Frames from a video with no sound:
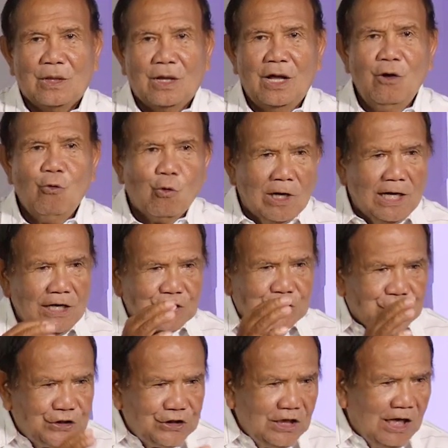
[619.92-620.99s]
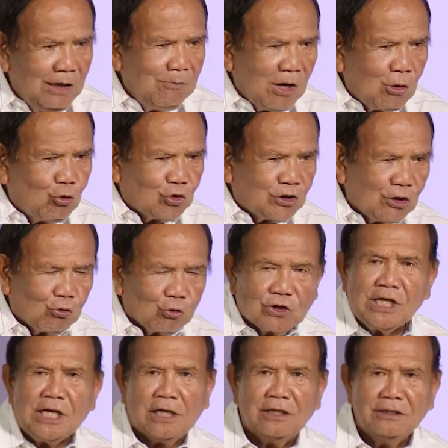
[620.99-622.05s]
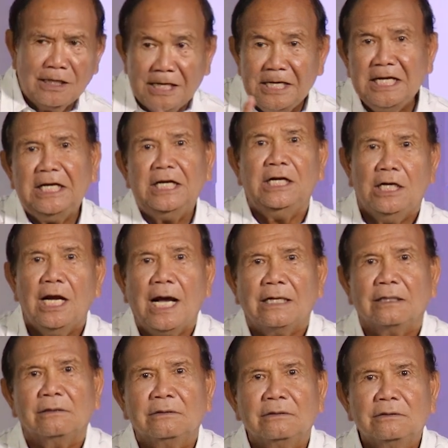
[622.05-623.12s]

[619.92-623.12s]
Huh? Wala siya magkuti-kuti, naniid lang.